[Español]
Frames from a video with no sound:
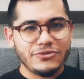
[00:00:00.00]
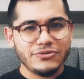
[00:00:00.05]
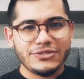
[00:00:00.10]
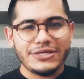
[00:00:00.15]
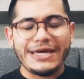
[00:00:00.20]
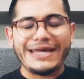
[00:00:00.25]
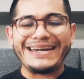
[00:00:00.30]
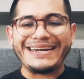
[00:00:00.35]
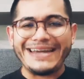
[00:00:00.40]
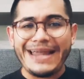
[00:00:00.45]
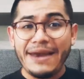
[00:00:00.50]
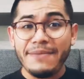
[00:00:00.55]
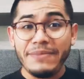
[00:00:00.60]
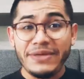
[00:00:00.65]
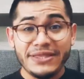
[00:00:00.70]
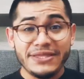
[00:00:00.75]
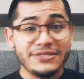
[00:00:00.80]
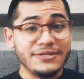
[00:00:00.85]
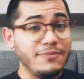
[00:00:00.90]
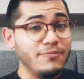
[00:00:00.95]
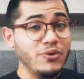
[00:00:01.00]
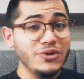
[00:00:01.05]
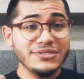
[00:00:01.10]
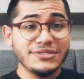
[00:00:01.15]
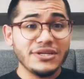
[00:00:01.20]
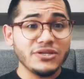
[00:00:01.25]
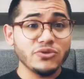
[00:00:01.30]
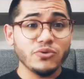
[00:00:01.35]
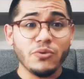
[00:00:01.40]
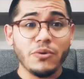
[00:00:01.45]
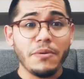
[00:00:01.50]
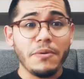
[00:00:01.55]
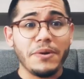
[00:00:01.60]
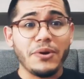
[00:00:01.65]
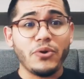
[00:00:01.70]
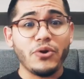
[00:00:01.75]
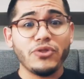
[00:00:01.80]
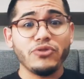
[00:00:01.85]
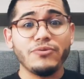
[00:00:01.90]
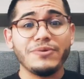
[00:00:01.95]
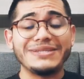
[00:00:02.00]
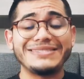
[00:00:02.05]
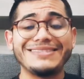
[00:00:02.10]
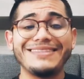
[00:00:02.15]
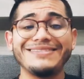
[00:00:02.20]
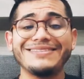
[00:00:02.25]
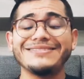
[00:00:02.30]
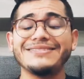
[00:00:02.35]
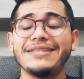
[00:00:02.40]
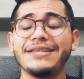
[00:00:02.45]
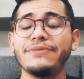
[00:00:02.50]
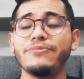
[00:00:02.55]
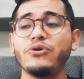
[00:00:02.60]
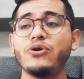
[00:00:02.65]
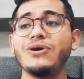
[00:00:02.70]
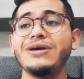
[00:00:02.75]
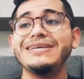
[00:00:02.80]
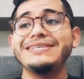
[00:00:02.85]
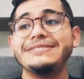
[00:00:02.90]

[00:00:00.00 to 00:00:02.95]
O sea, realmente se puede estar sobrevalorando bastante este libro.